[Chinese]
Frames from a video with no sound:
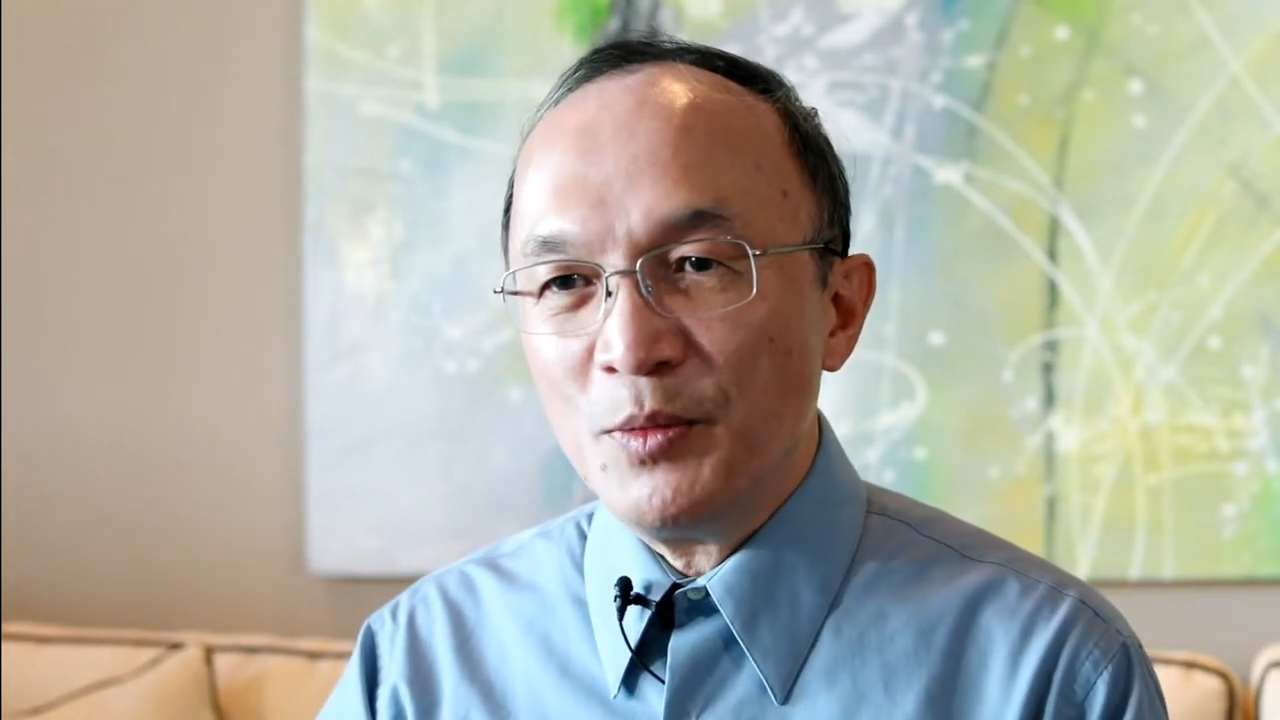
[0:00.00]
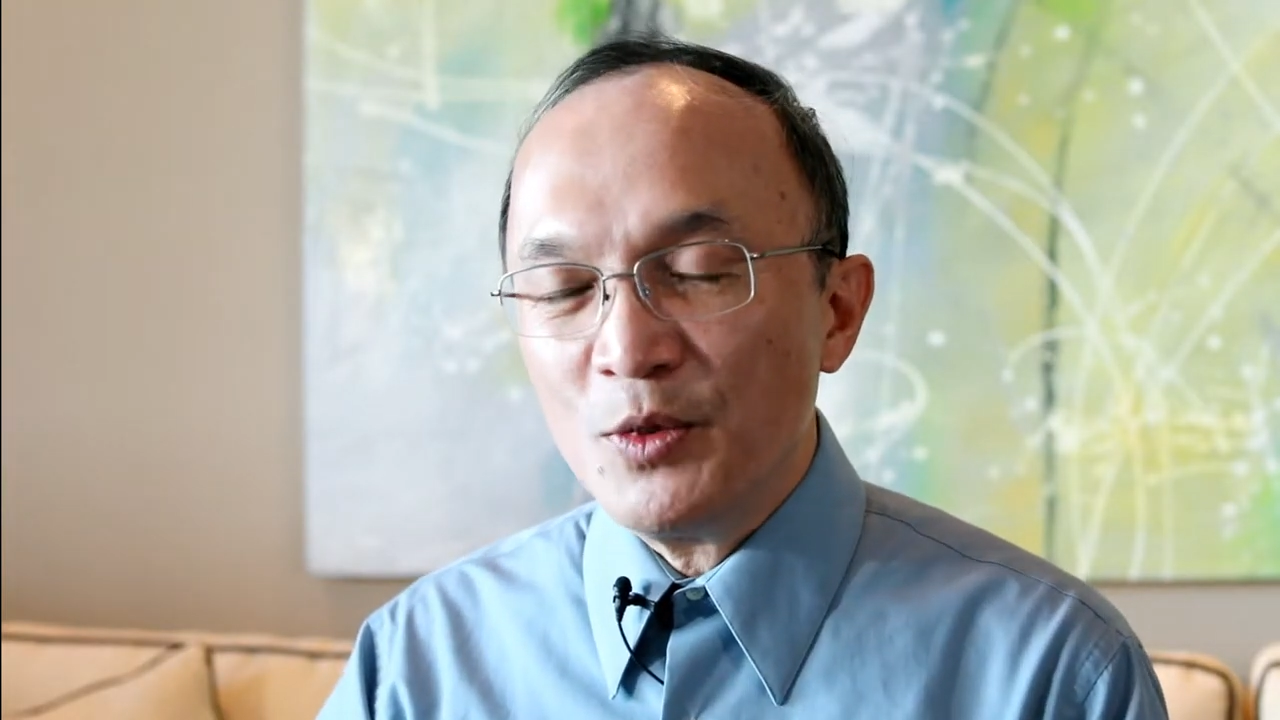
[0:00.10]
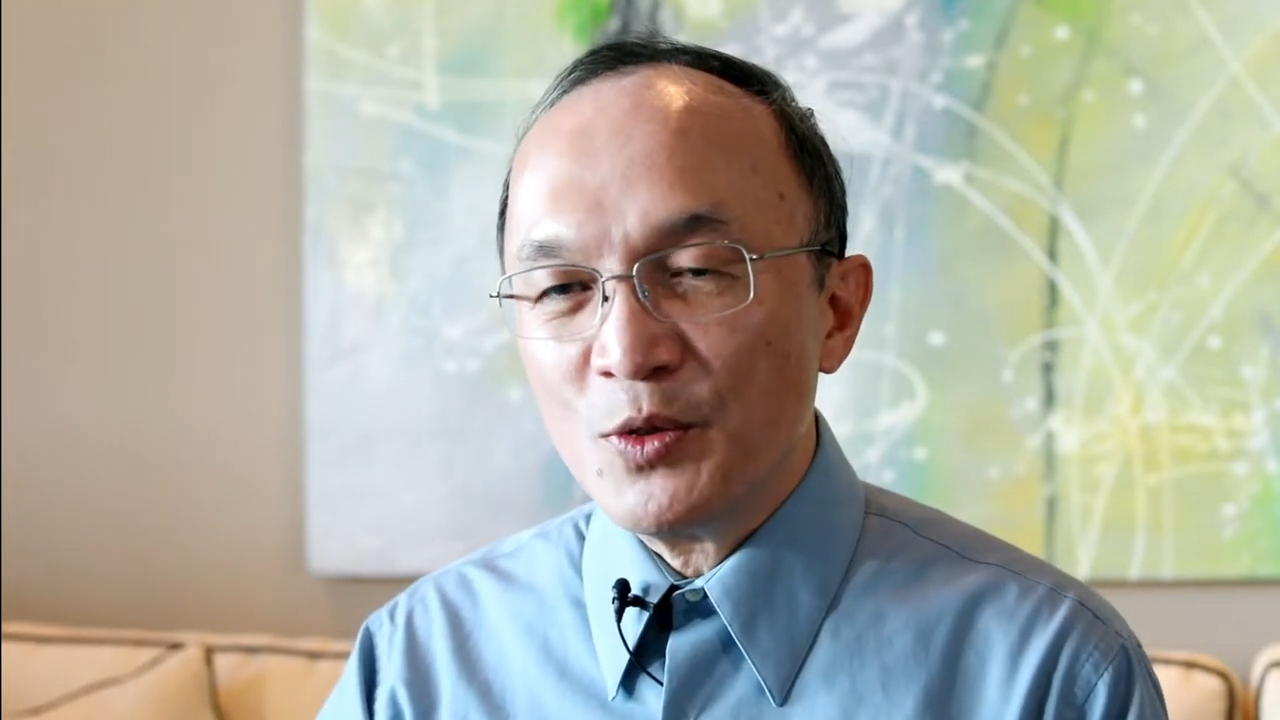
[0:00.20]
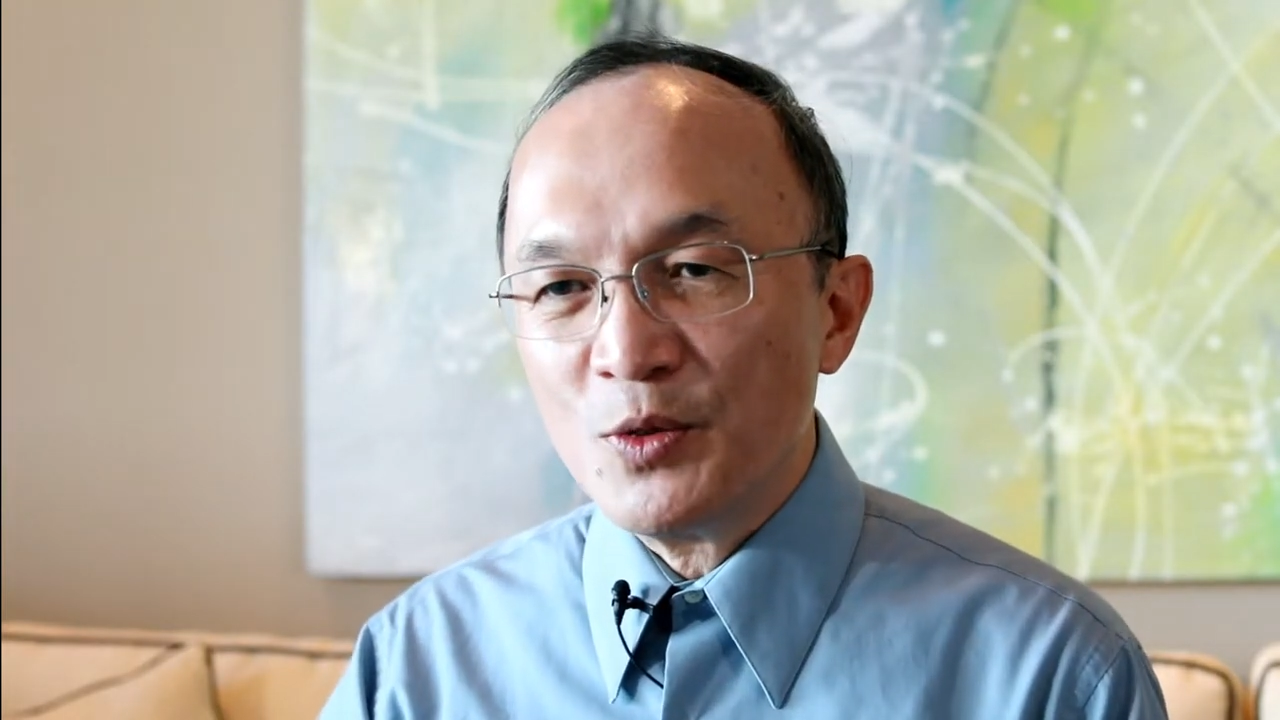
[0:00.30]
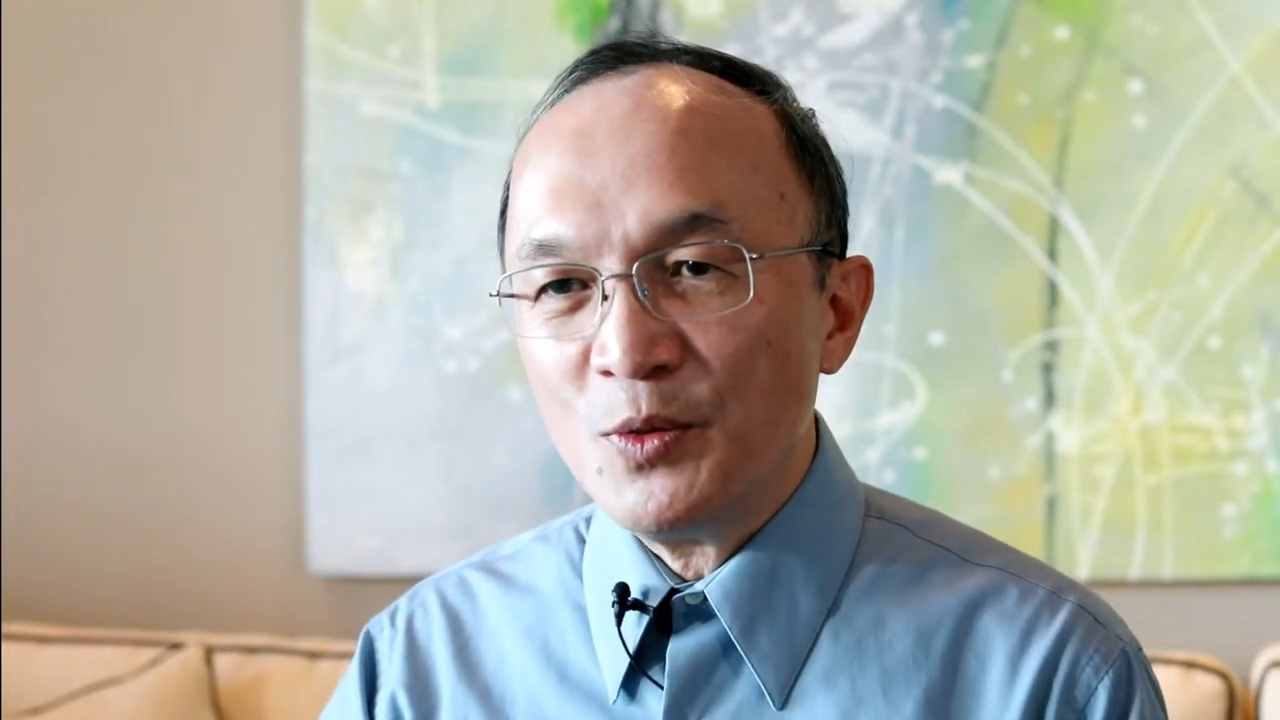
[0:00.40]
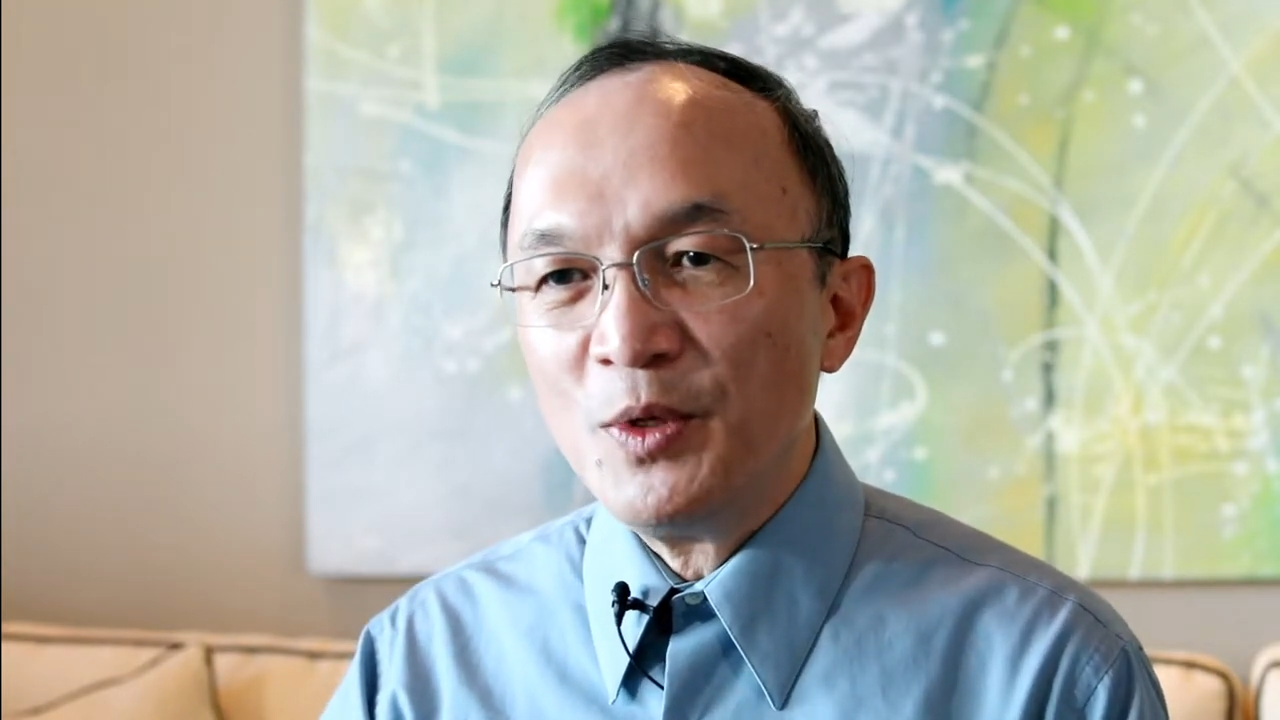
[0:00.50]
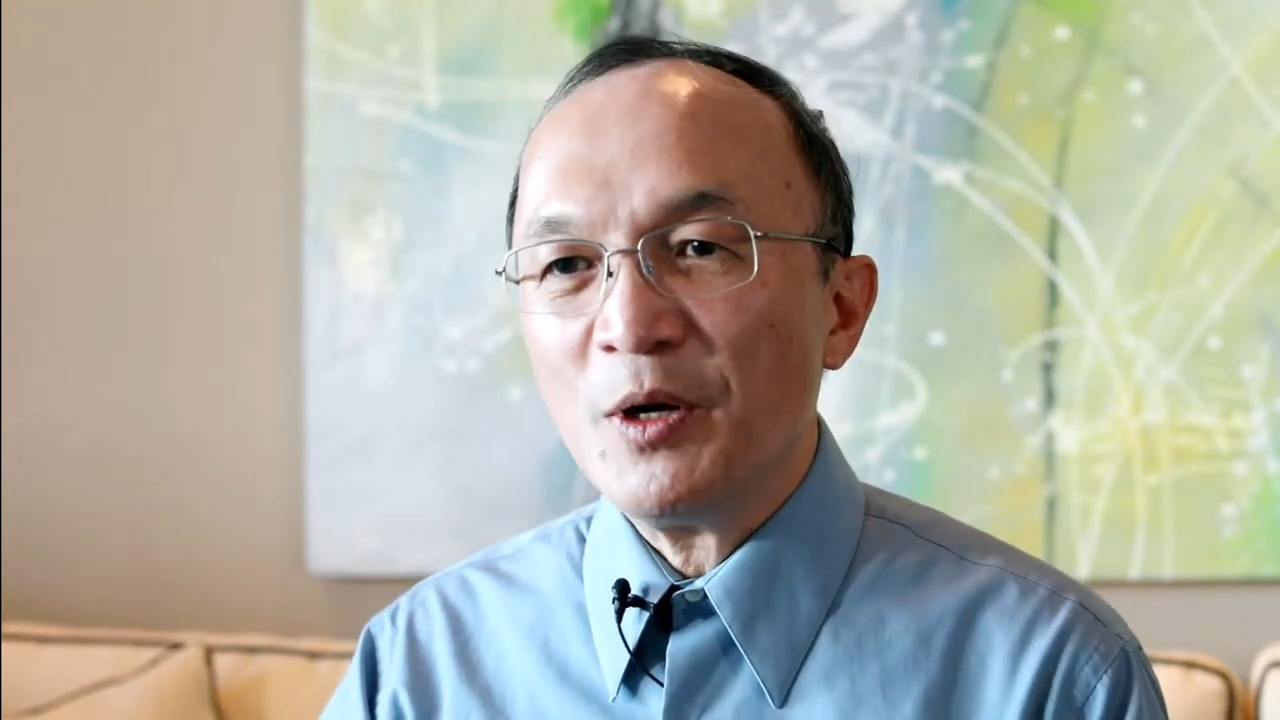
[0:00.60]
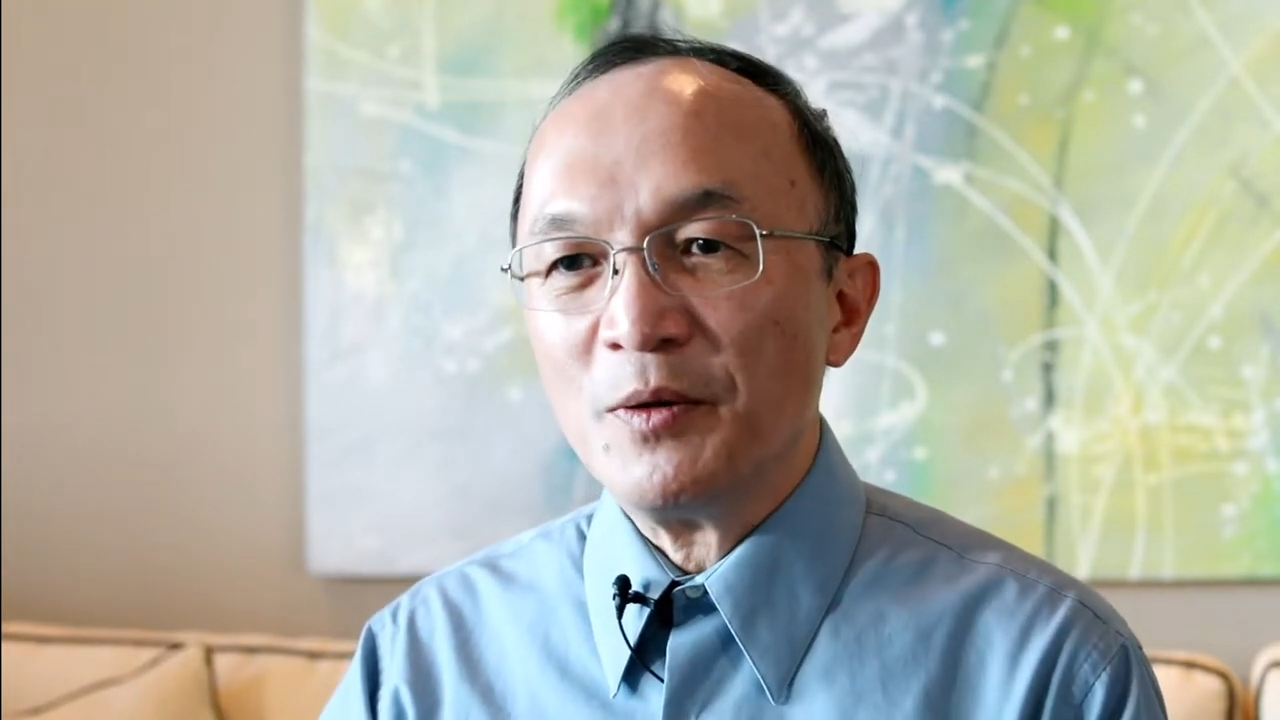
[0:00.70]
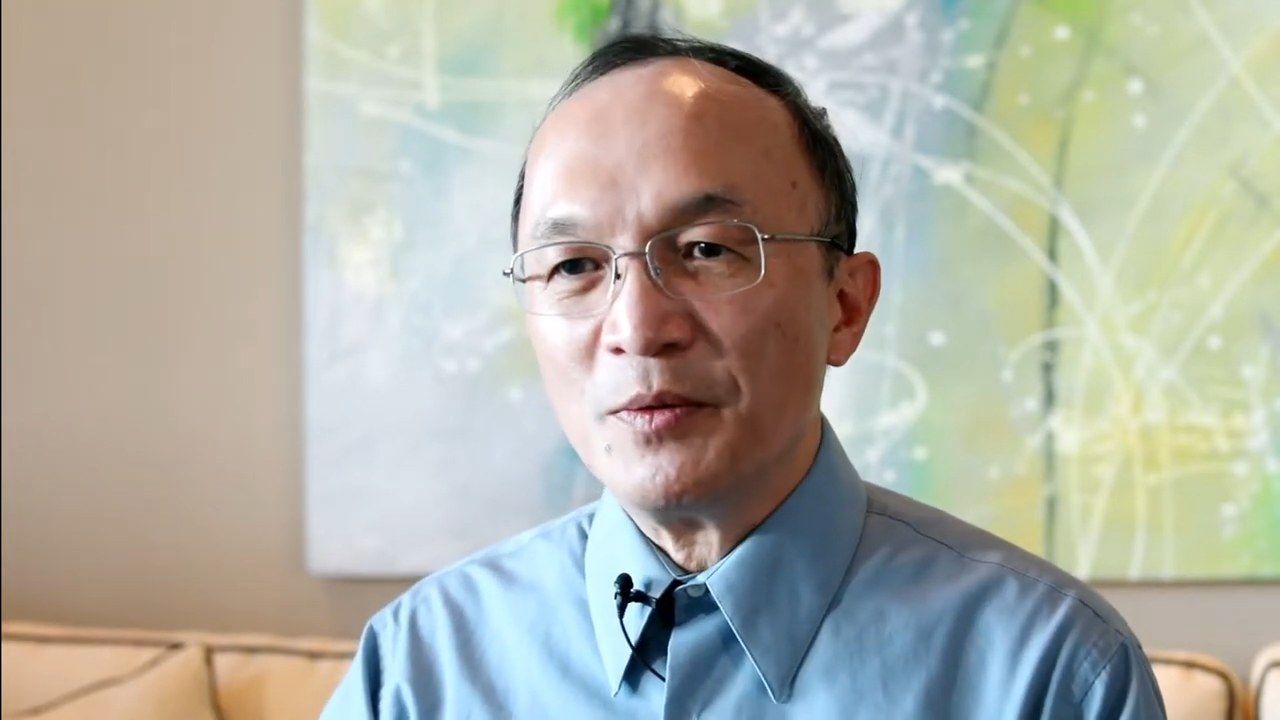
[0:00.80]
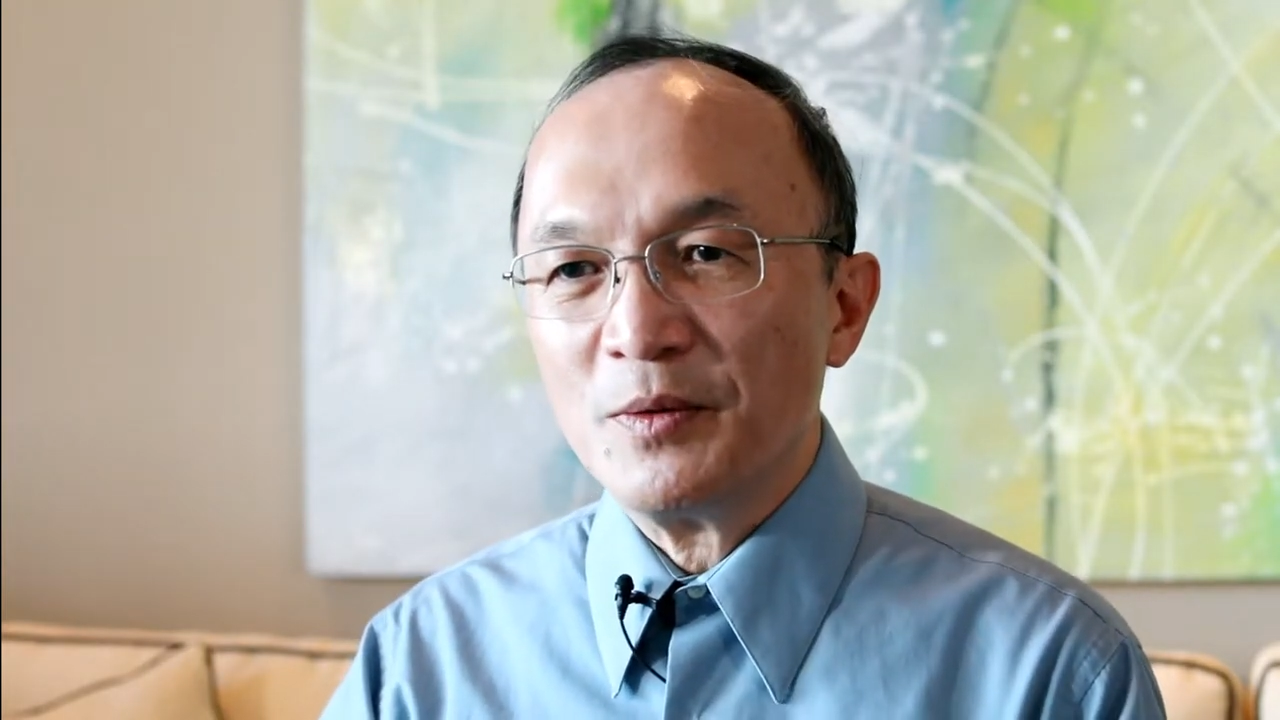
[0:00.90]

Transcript: 需要